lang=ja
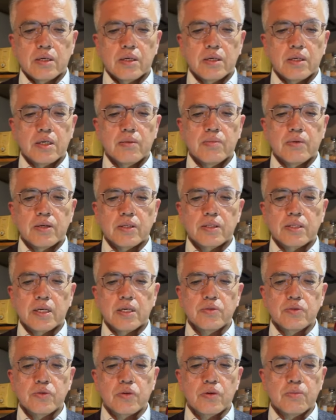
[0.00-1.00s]
今まで
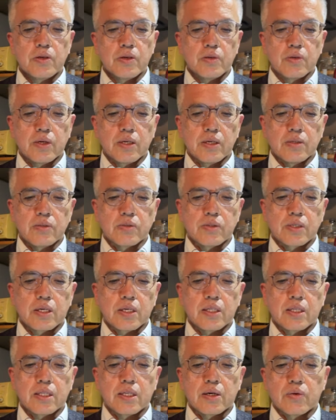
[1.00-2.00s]
35mm のレンズつけ
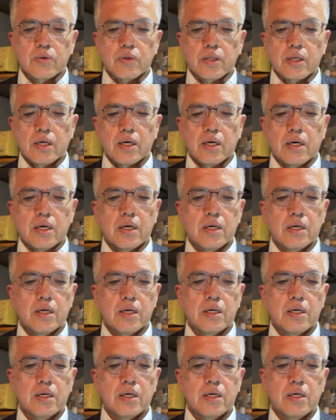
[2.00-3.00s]
てたので
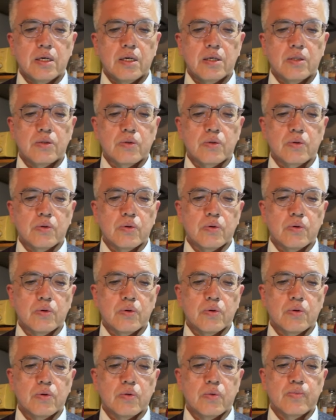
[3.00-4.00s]
えっ、ー、と
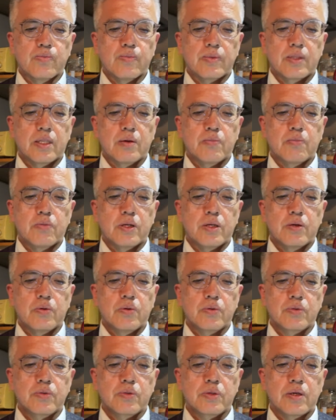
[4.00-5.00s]
デプレ
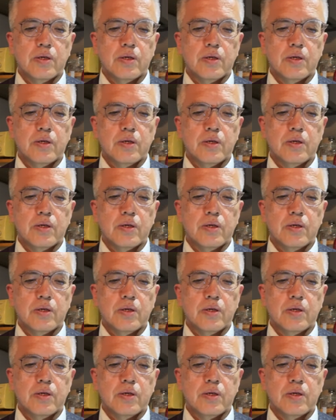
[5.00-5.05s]
補正を